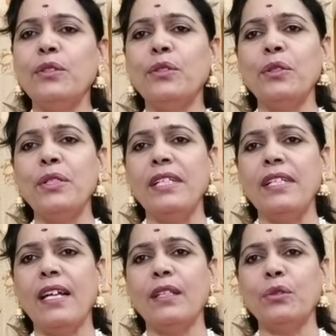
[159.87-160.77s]

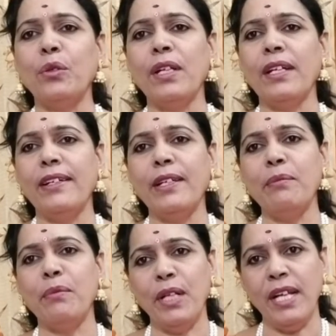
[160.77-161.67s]
தோன்றினார் தொண்டரடி
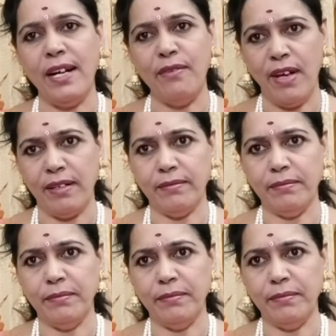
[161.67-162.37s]
பொடி ஆழ்வார்